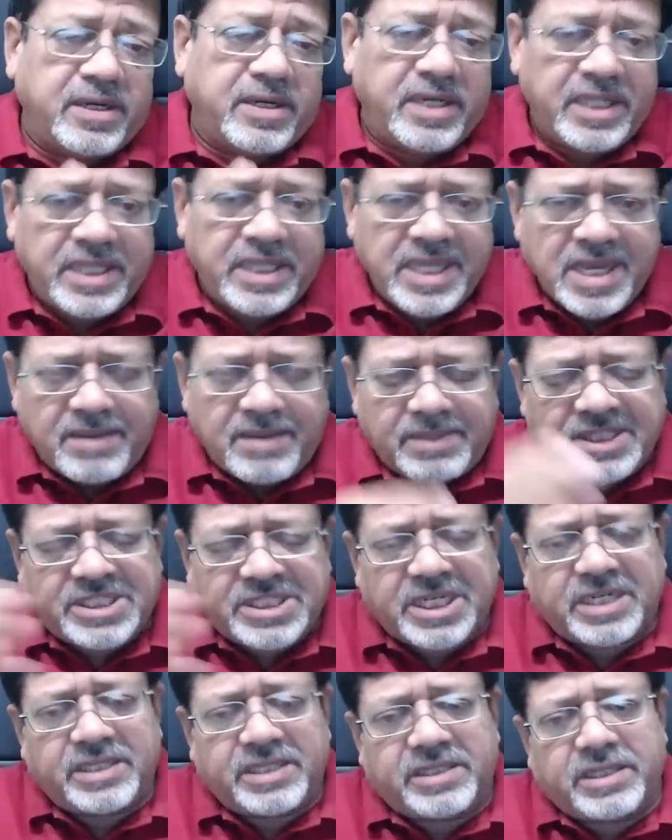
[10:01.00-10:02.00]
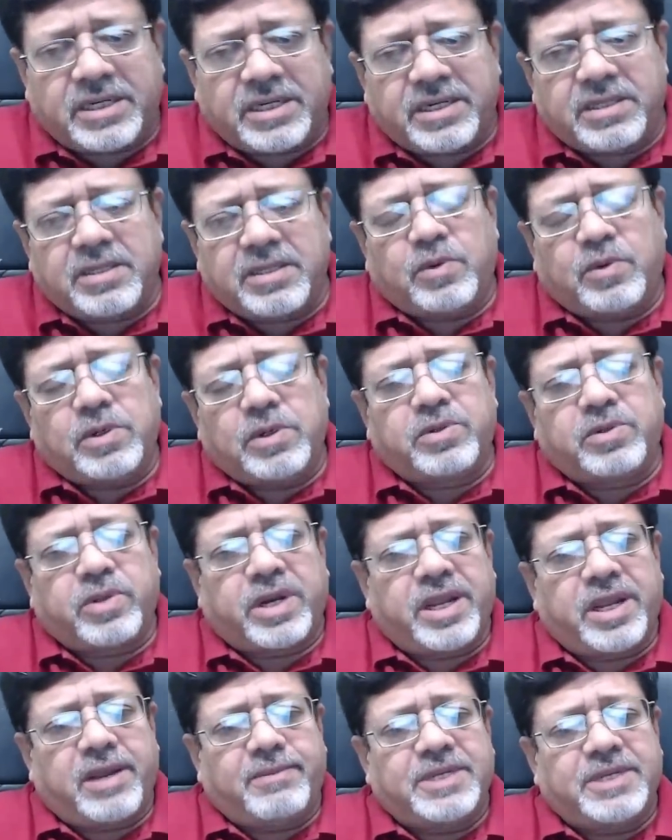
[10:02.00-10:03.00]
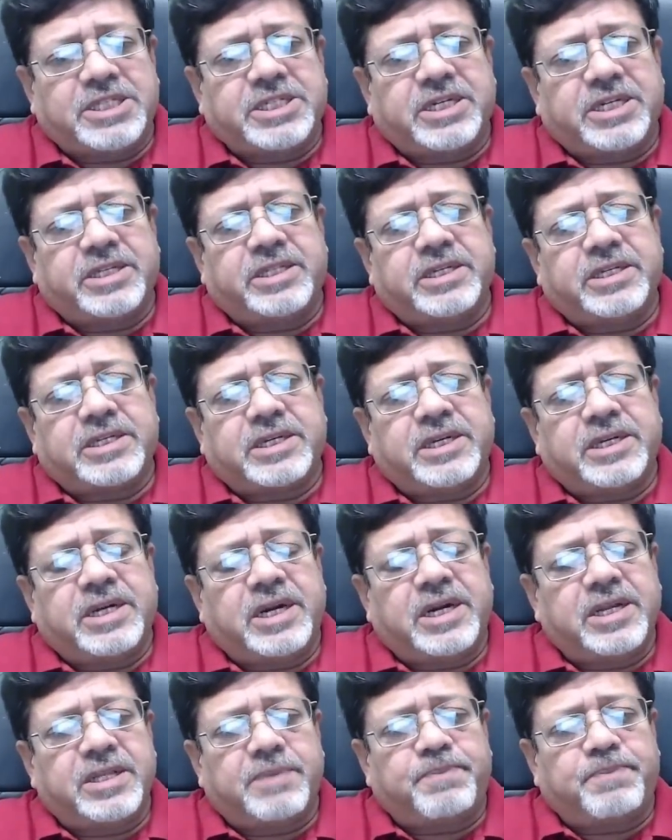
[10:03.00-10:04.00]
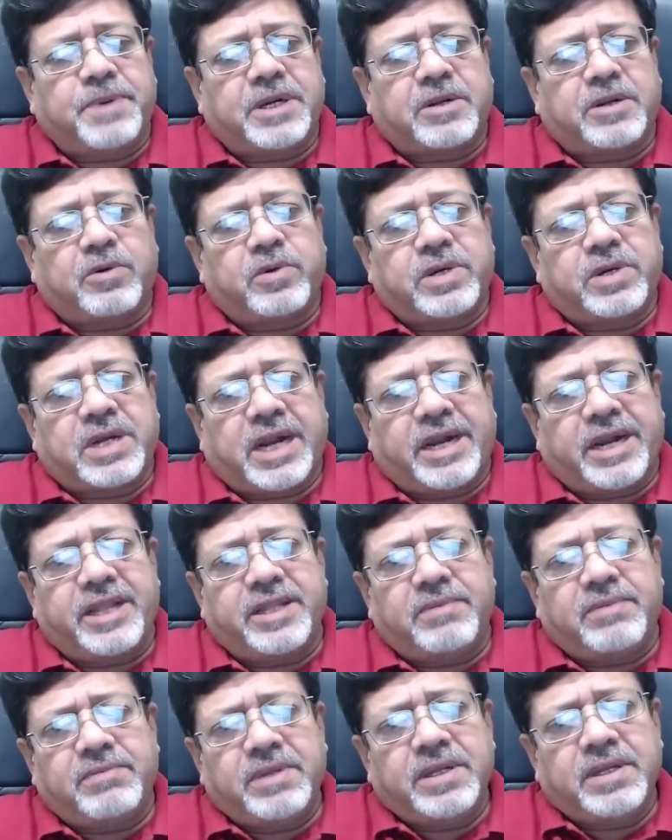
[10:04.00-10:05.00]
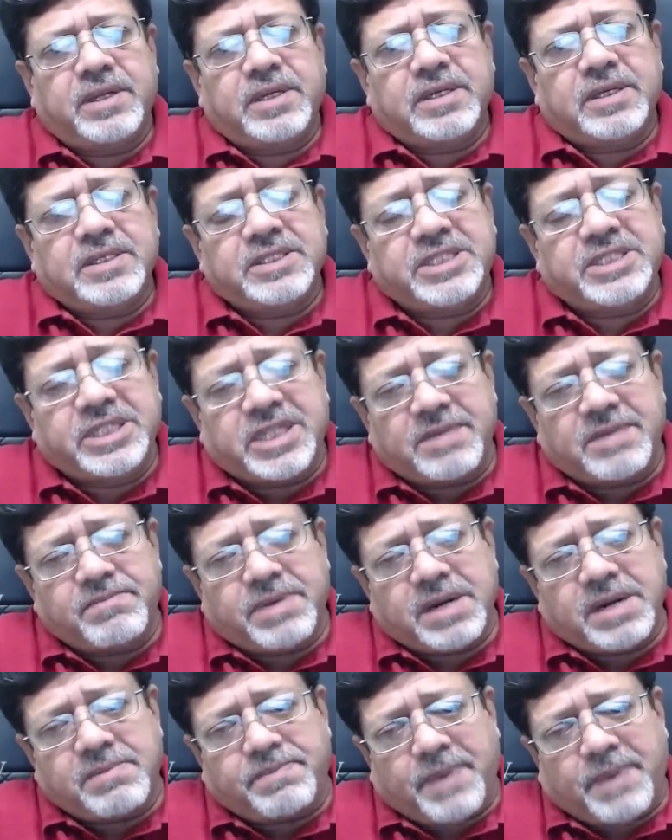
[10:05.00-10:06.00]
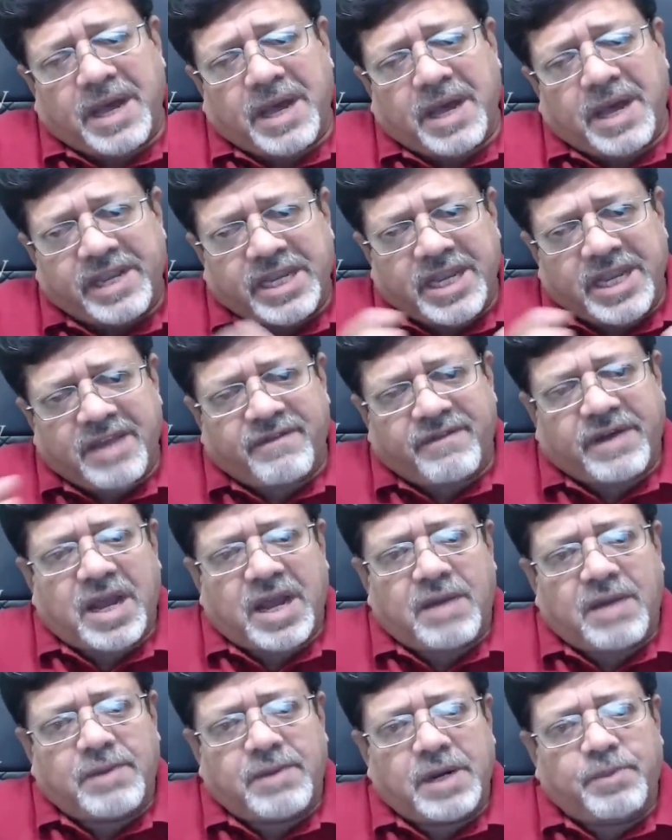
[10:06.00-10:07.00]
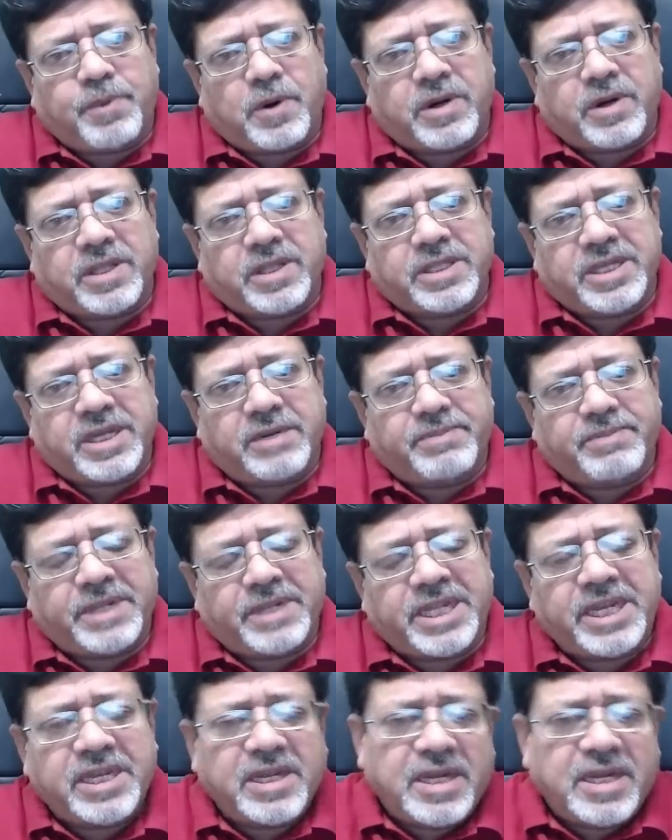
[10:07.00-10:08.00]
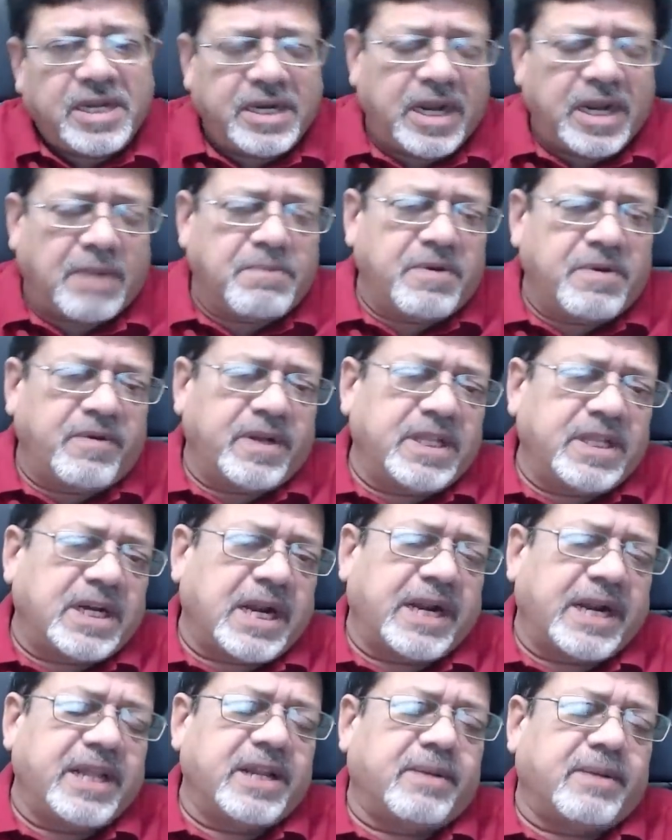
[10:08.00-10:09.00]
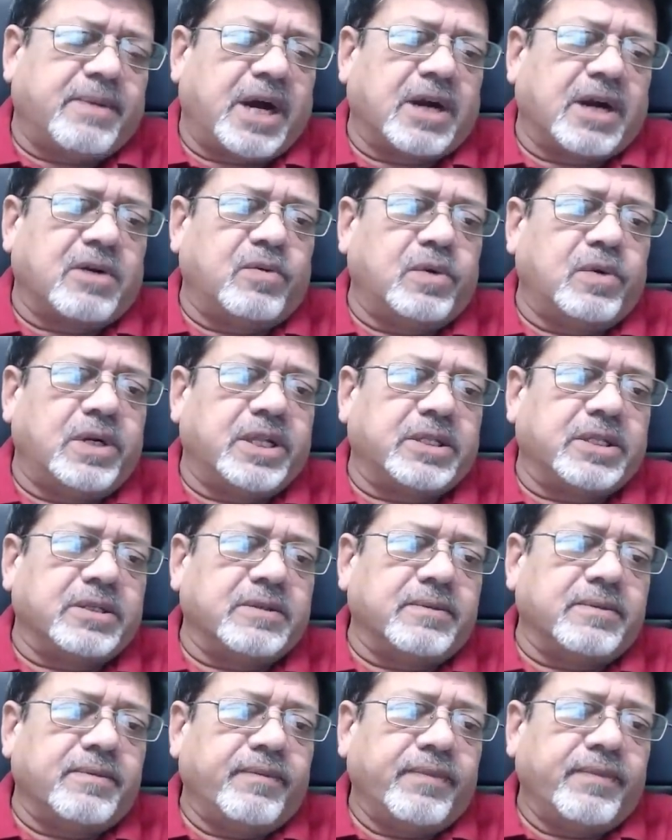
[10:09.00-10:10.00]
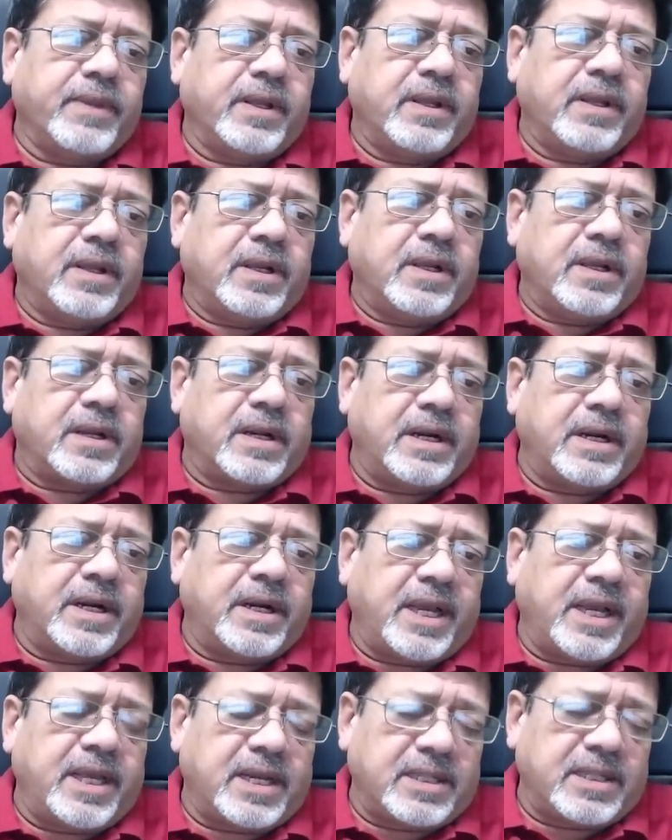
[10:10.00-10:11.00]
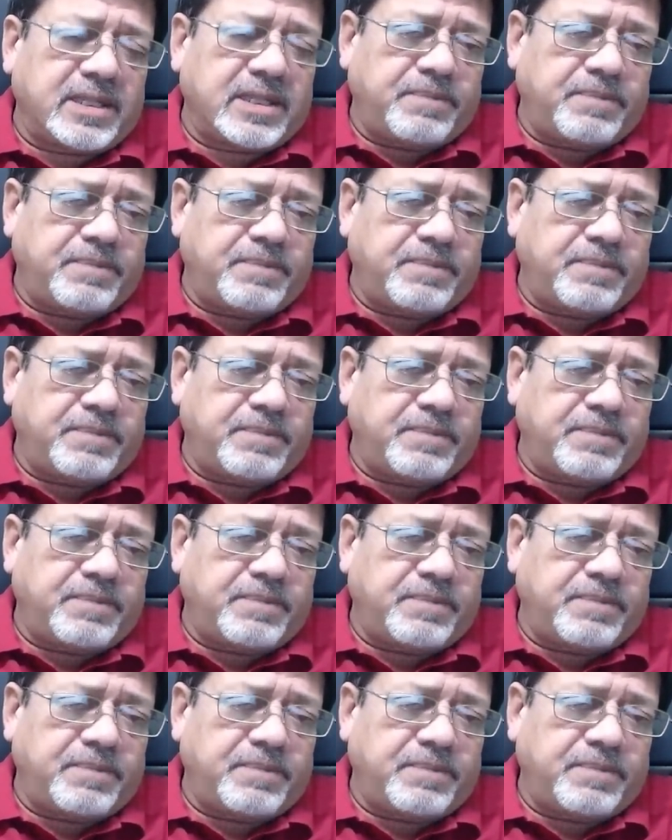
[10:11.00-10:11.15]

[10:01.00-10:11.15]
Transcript: நிதி அமைச்சகத்திலிருந்து உள்துறை அமைச்சகத்துக்கு எழுதப்பட்ட ஒரு கடிதம் சிதம்பரம் பார்வைக்கே வராமல் போனது என்பதை நம்புவது கடினமாக உள்ளது இரண்டாயிரத்தி